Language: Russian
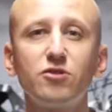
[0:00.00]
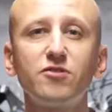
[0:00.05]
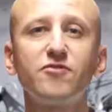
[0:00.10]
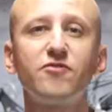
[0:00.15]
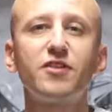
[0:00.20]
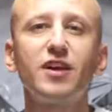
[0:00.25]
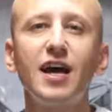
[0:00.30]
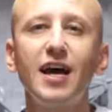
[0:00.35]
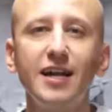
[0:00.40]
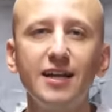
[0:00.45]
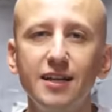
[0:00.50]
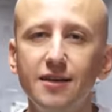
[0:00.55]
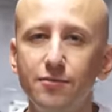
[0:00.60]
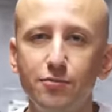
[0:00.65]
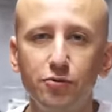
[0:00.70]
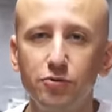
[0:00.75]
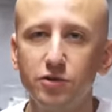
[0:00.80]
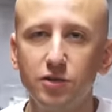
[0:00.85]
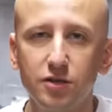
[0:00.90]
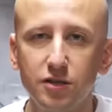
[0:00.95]
Он вряд ли
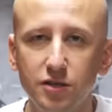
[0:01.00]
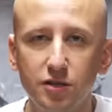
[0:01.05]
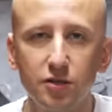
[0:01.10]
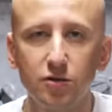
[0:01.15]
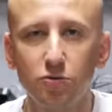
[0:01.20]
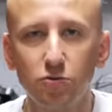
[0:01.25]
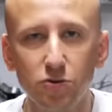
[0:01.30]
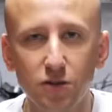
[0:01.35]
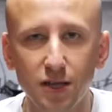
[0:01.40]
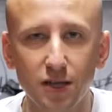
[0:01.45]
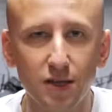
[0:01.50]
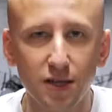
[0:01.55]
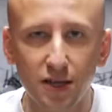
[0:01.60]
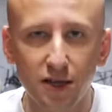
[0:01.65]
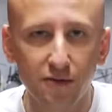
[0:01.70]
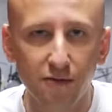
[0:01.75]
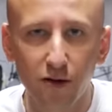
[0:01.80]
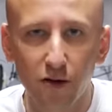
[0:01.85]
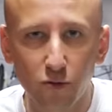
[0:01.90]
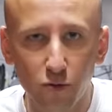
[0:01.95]
будет тянуть от
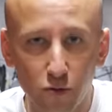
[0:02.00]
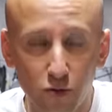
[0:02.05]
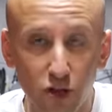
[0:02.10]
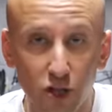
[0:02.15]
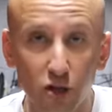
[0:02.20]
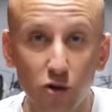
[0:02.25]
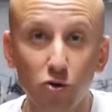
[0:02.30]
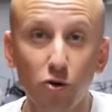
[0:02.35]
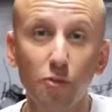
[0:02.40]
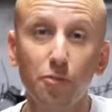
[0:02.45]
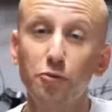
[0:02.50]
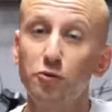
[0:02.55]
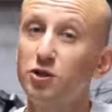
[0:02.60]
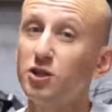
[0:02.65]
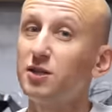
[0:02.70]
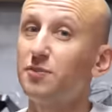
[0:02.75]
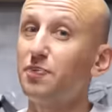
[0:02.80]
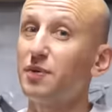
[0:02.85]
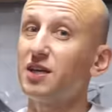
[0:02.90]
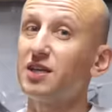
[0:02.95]
этого хуже, но
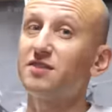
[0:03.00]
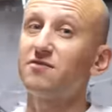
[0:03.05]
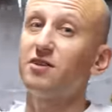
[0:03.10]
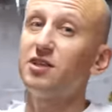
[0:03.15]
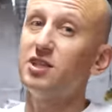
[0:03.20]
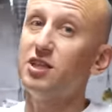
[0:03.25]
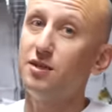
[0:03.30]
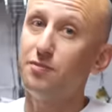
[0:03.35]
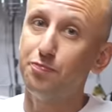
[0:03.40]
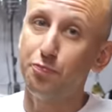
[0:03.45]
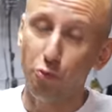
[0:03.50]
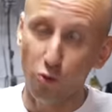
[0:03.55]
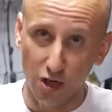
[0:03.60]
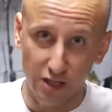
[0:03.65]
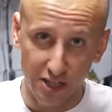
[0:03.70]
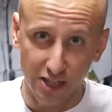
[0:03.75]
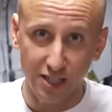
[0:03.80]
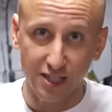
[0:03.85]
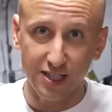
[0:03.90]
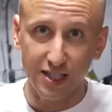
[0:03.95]
будет производить
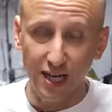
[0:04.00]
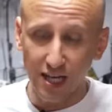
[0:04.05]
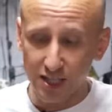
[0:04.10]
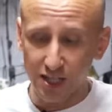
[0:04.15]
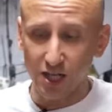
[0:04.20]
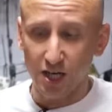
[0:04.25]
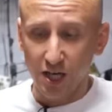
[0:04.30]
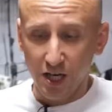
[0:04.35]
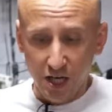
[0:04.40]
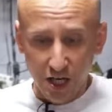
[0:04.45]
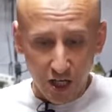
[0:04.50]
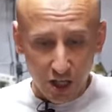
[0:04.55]
больше сажи,